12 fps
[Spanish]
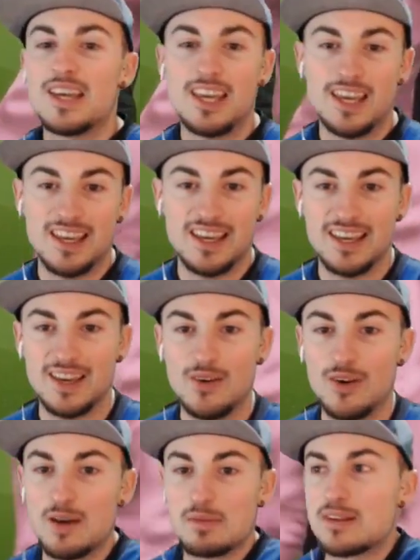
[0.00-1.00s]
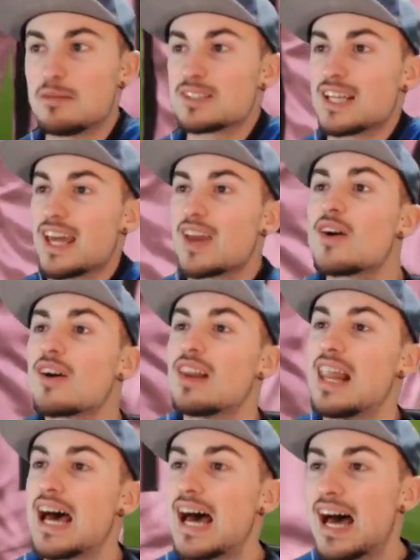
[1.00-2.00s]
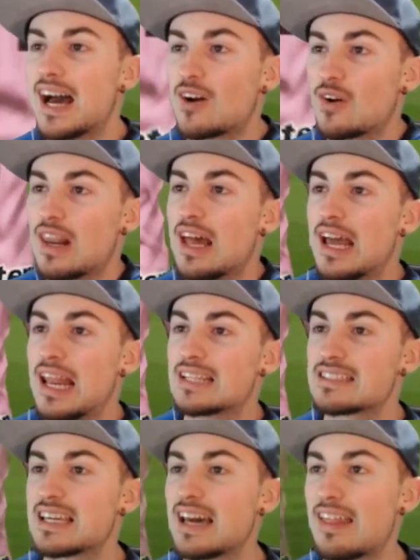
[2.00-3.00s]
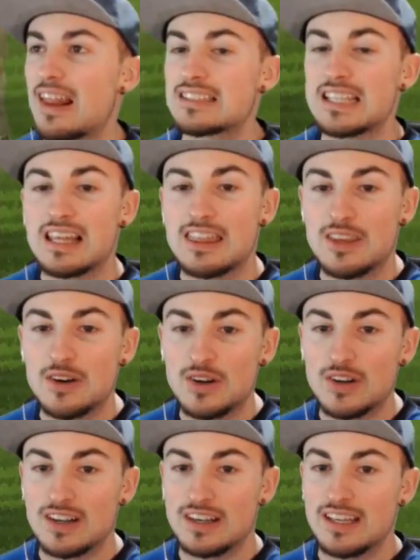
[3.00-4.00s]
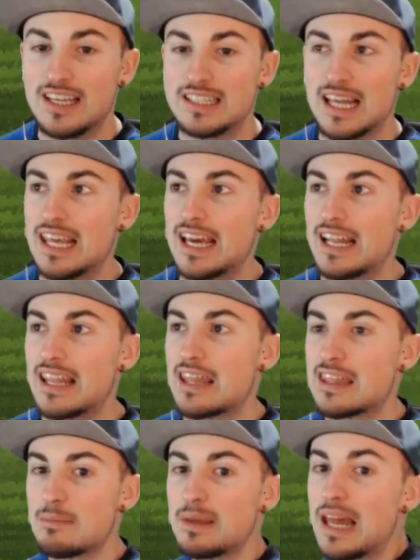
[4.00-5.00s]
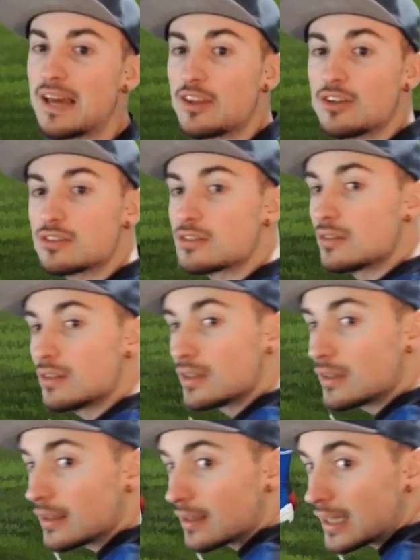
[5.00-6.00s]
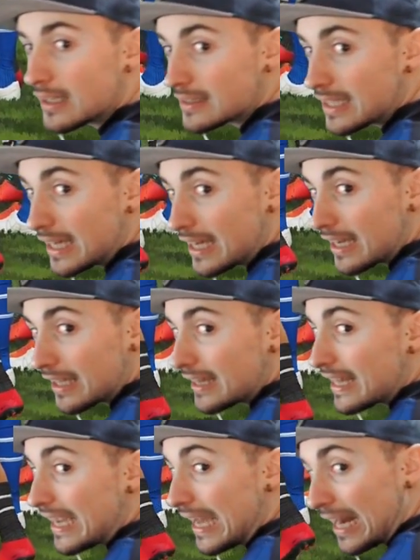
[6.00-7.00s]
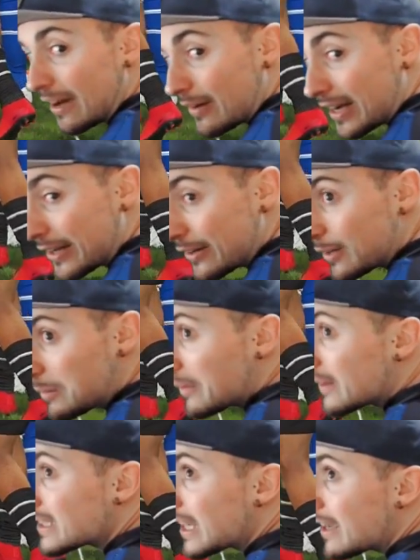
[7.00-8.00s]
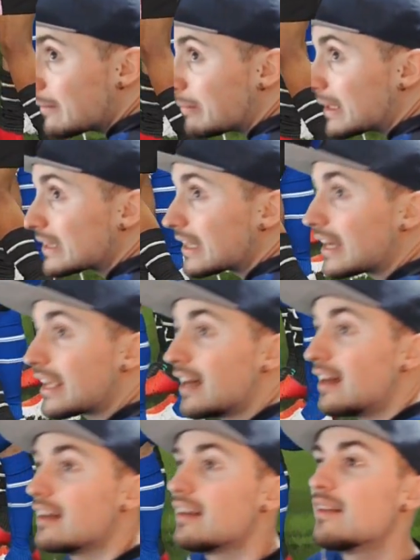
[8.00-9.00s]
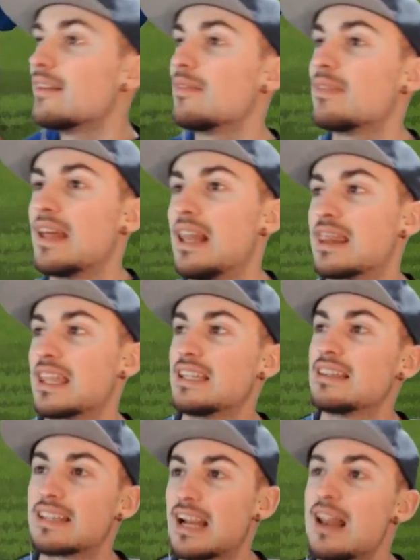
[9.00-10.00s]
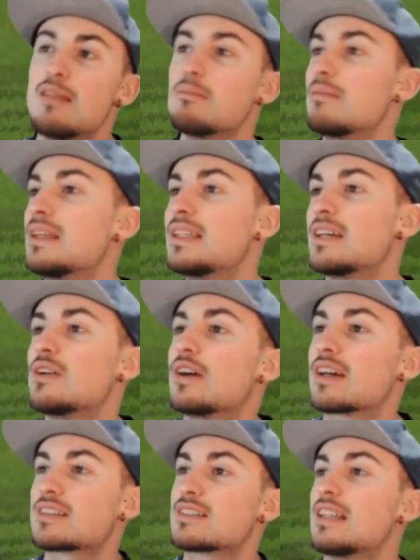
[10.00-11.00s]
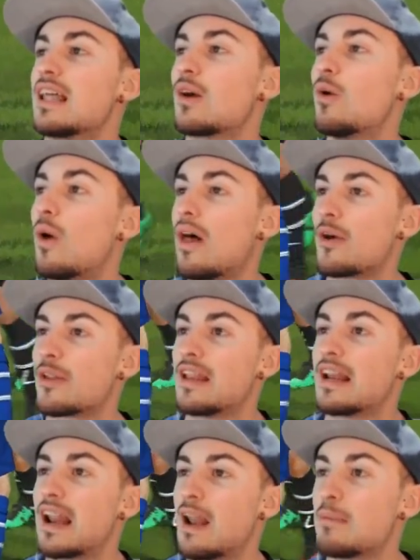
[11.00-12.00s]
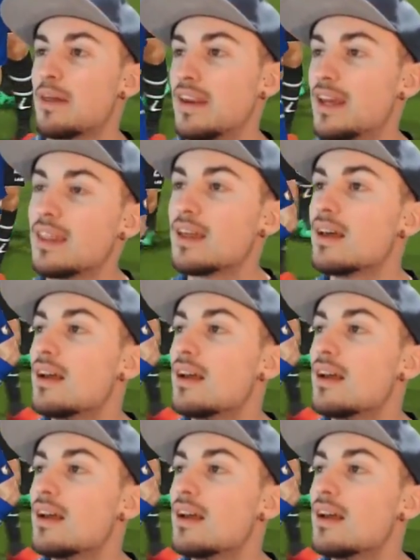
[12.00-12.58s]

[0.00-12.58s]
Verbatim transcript: y, bueno, pues vamos ahí hoy con la, con la elástica de la selección italiana de hace mil años. Es de, de Canavaro, como veis ahí en pantalla del central mítico ex del jugador del Real Madrid.